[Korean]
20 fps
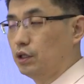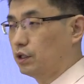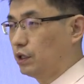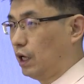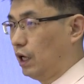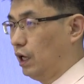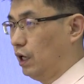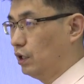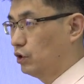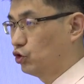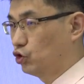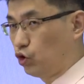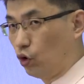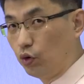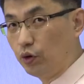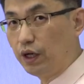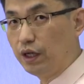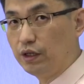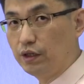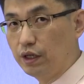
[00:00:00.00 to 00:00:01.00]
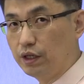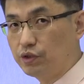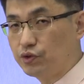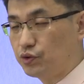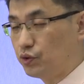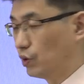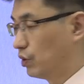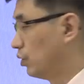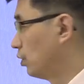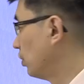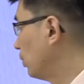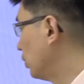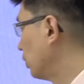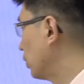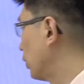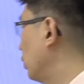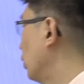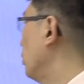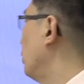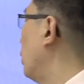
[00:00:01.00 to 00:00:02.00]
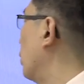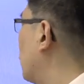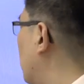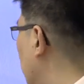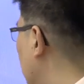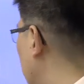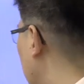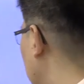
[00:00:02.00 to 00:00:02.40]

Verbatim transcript: 다 전환을 했어. 그러면 어떻게